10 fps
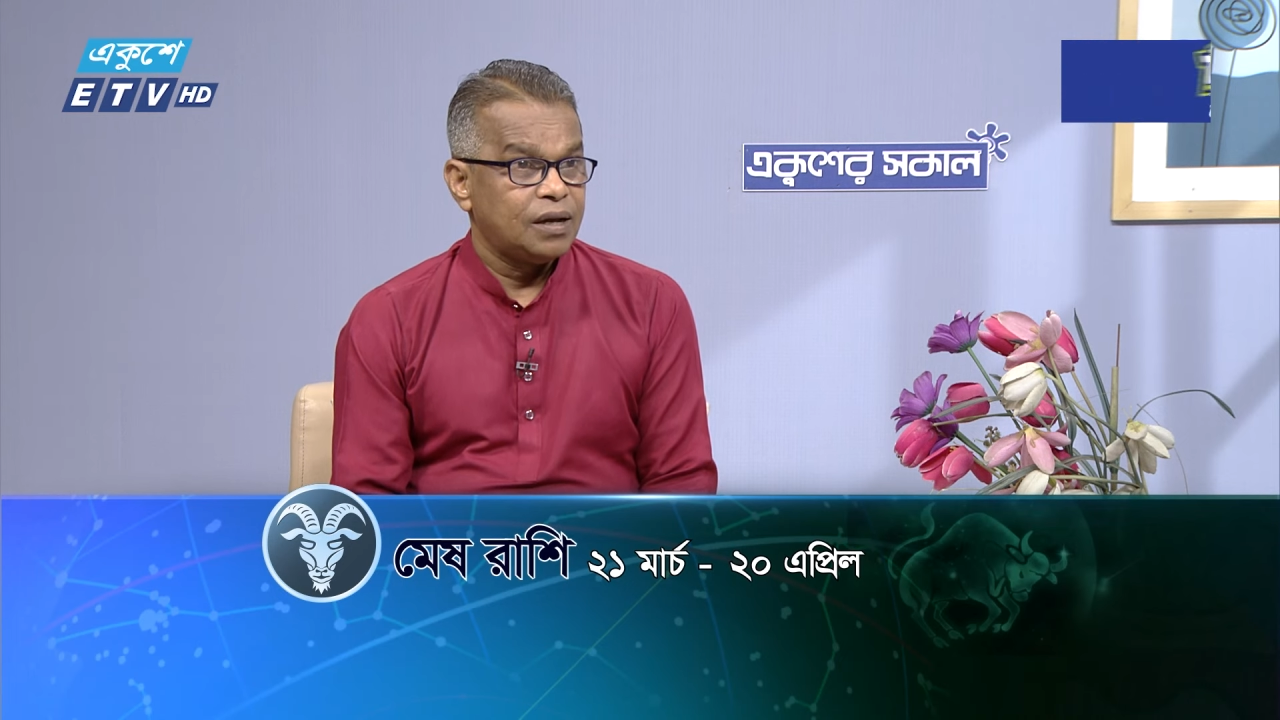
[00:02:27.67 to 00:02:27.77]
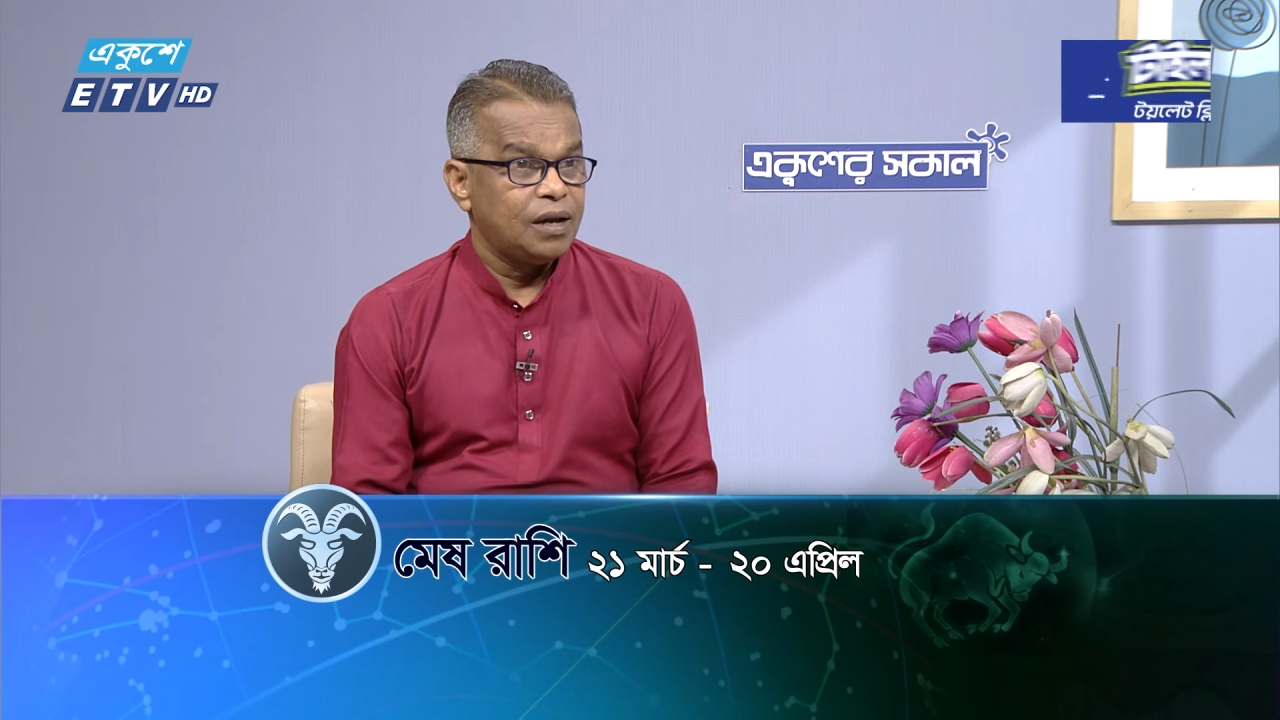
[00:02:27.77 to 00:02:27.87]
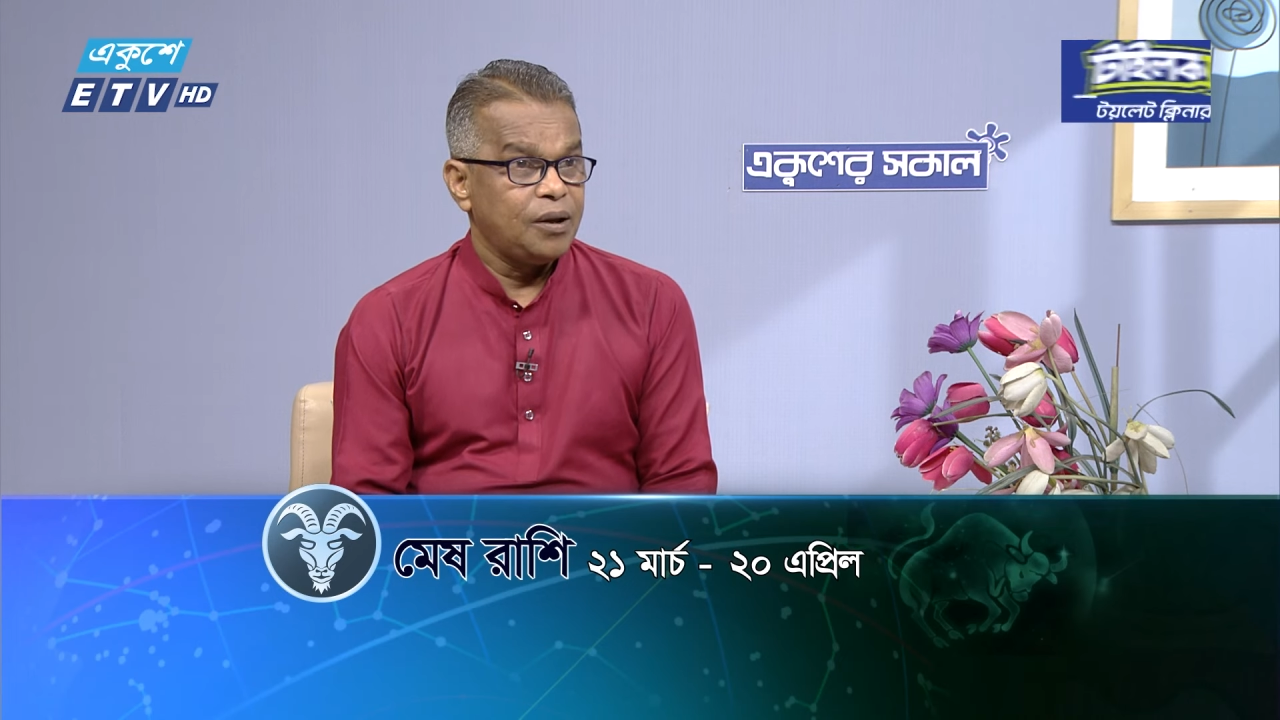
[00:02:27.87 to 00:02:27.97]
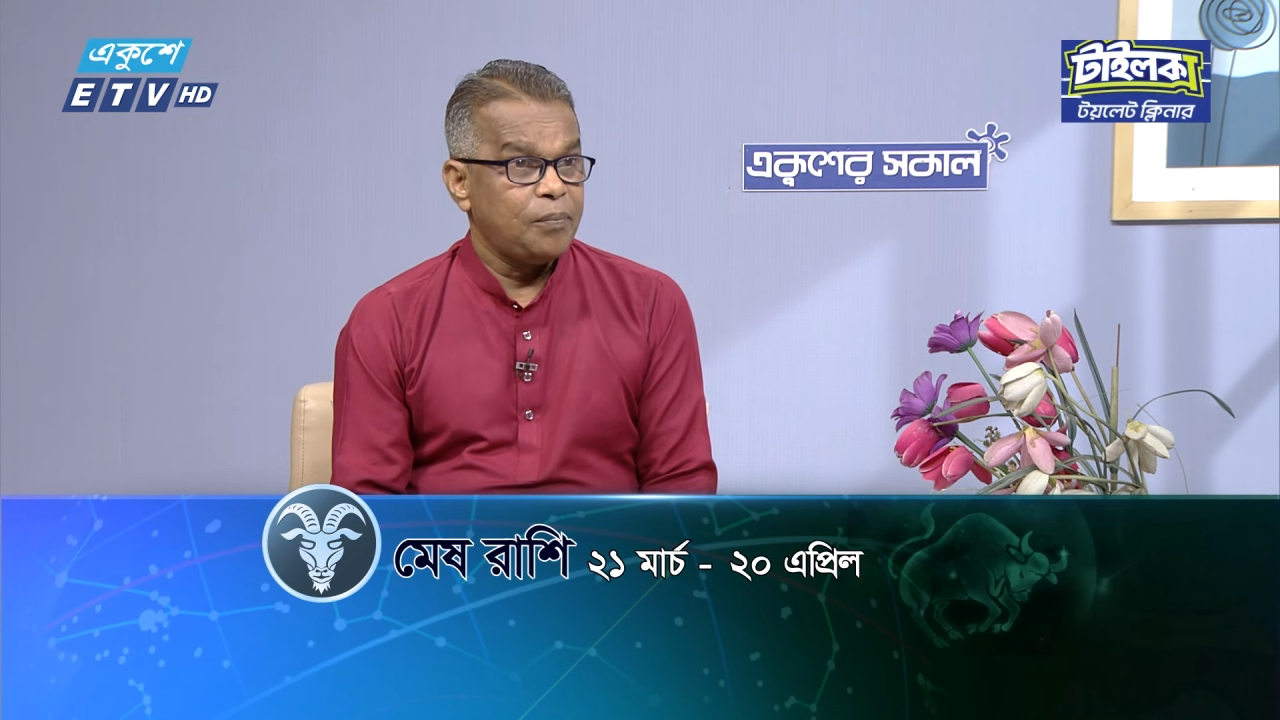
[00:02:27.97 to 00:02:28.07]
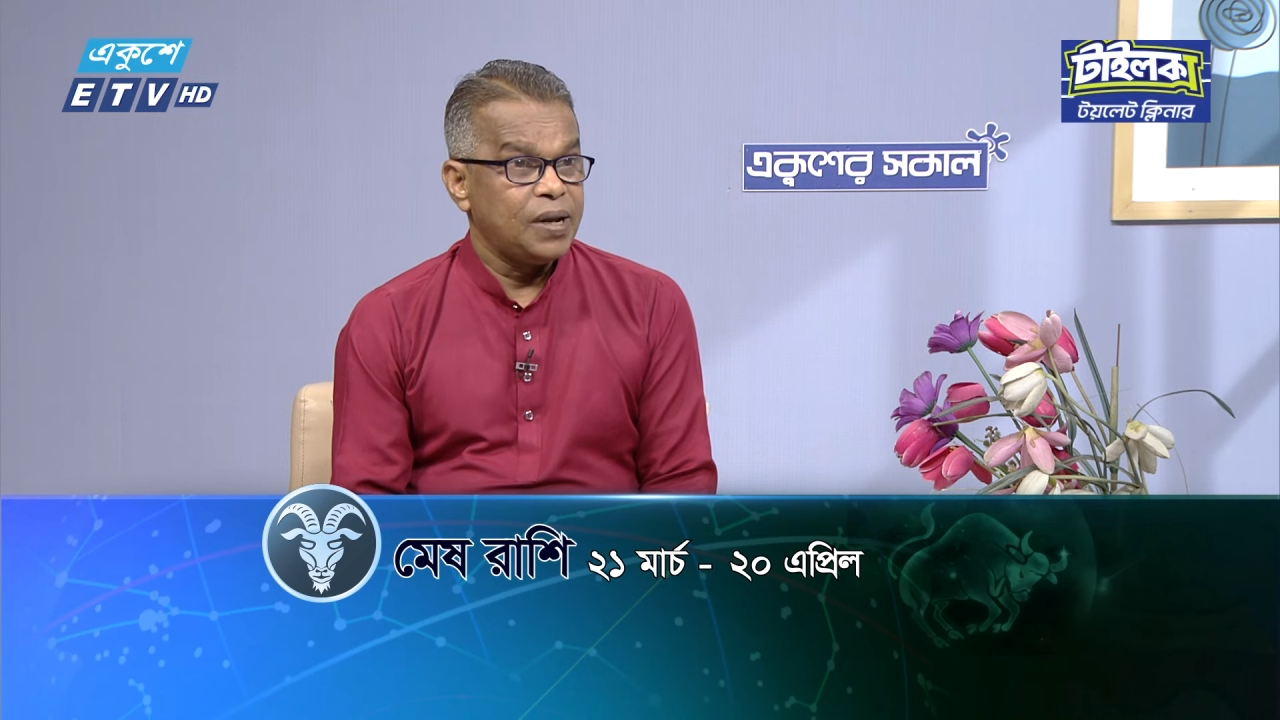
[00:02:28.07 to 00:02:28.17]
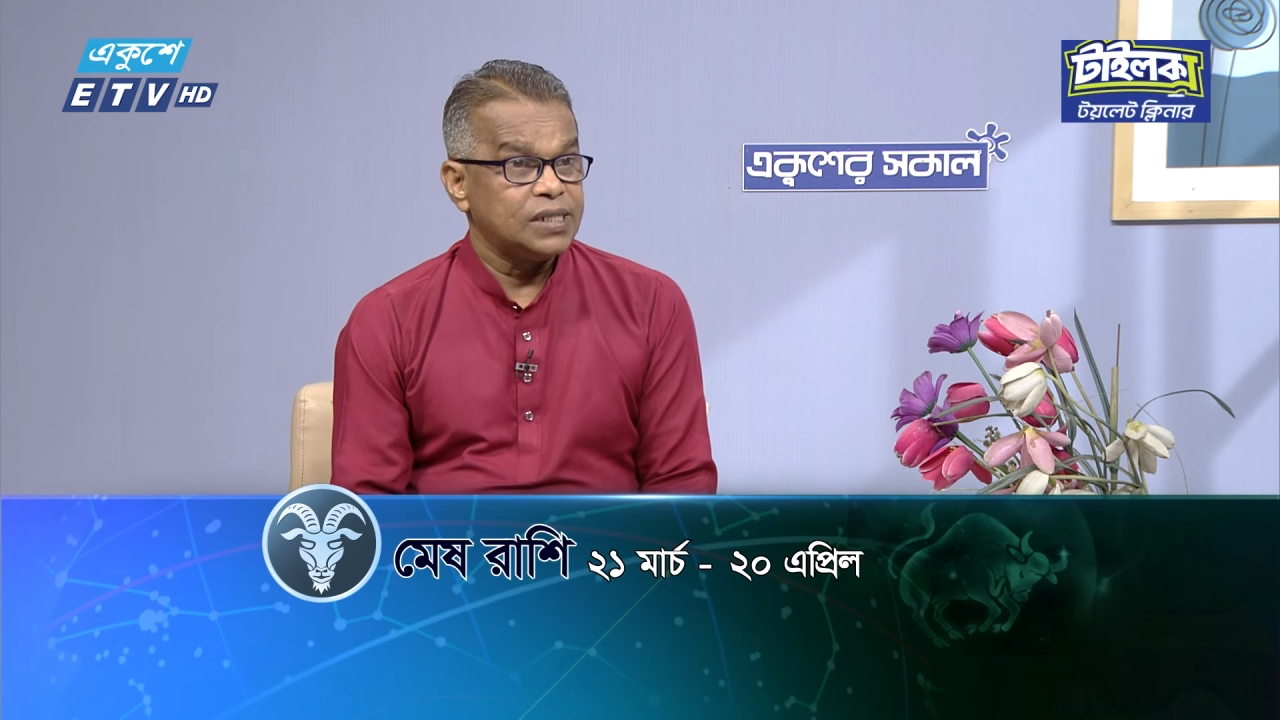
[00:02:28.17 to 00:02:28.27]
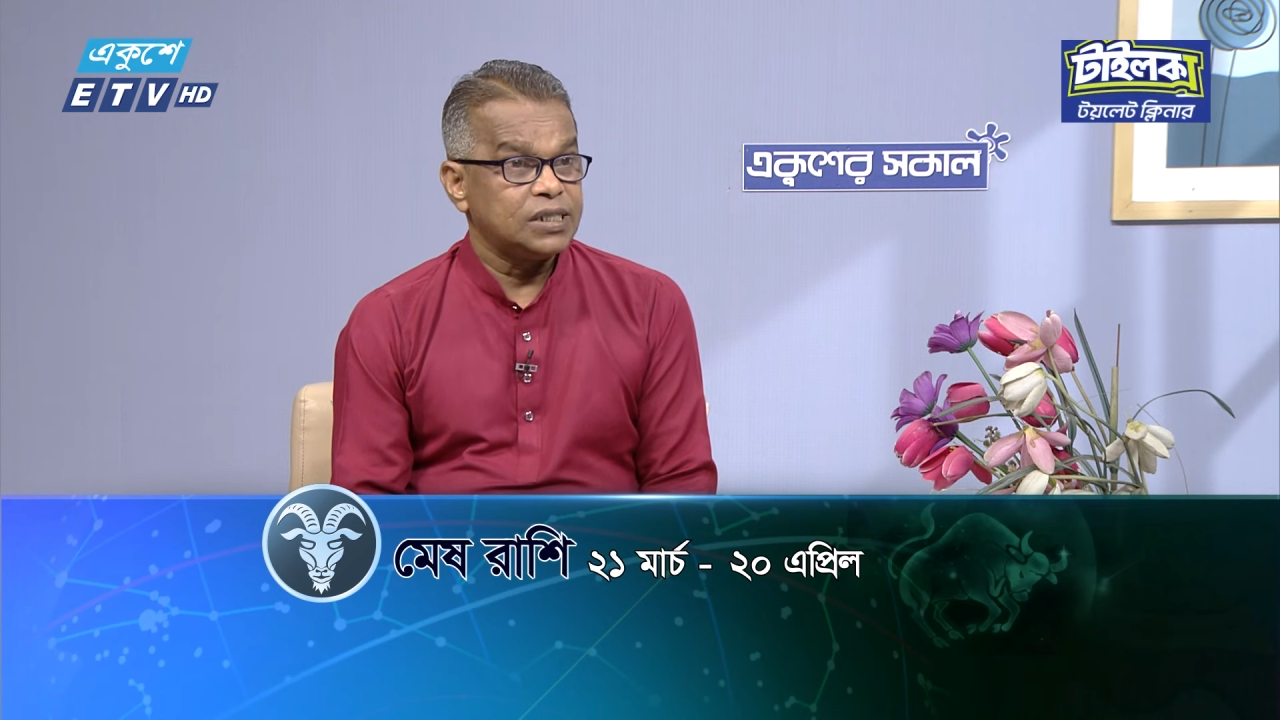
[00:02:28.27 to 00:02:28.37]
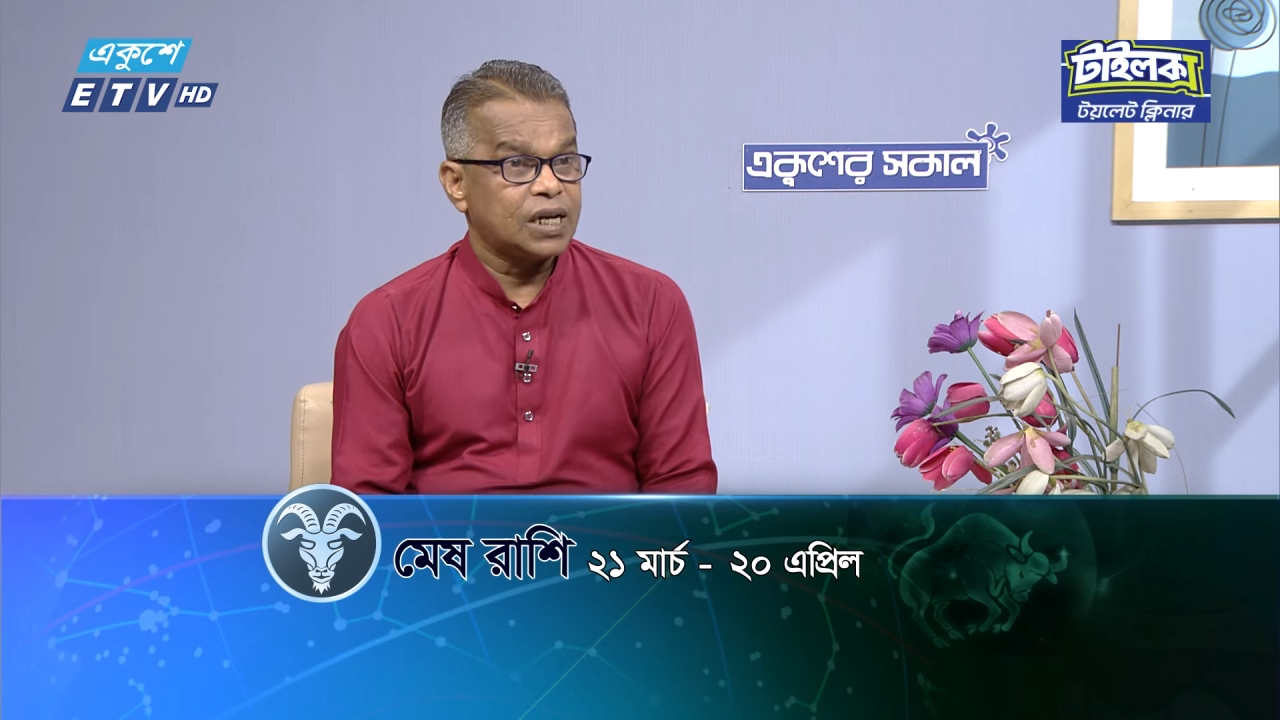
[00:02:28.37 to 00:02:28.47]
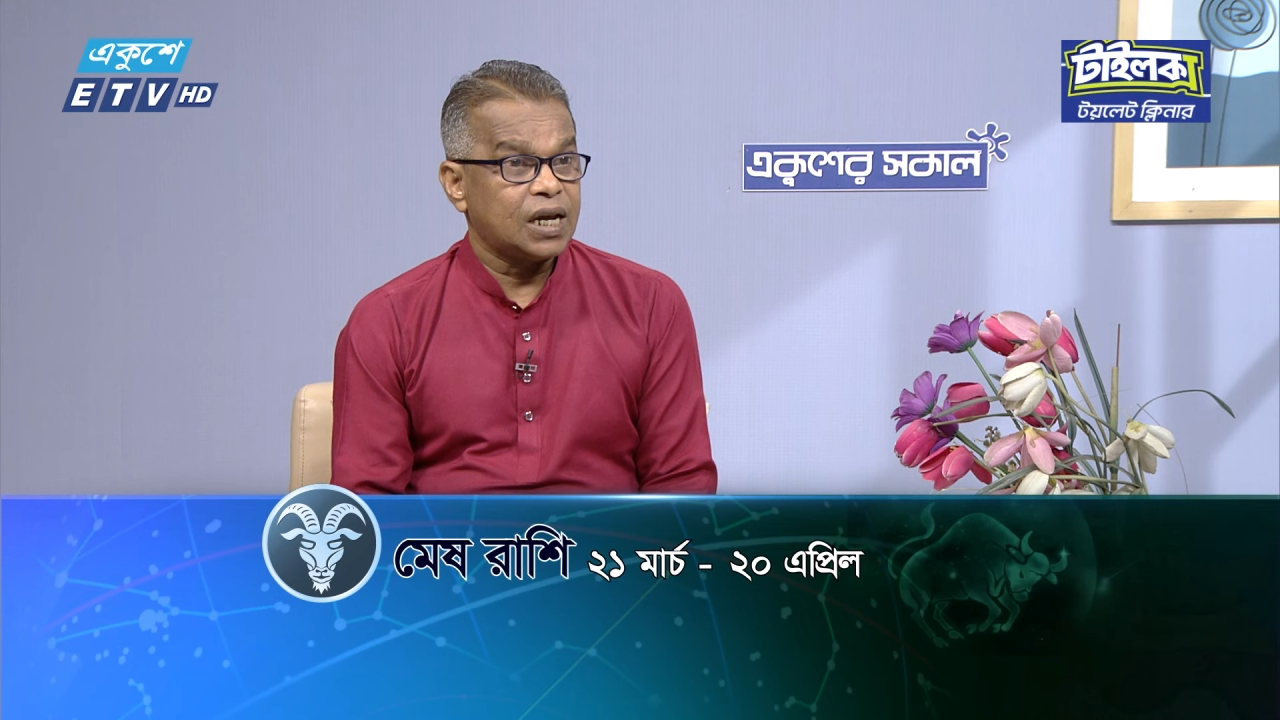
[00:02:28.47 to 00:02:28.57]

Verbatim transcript: হ্যাঁ, মেষ